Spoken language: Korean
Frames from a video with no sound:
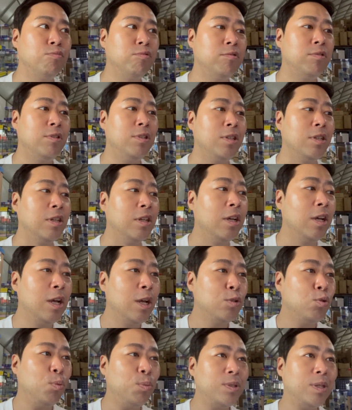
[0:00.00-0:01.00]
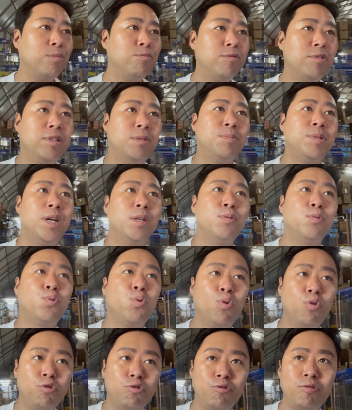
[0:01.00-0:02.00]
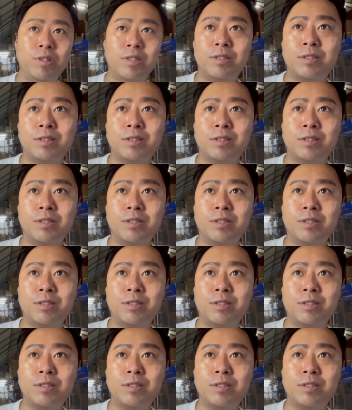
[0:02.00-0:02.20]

분들이 소비자분들 입장에서 좋을 수는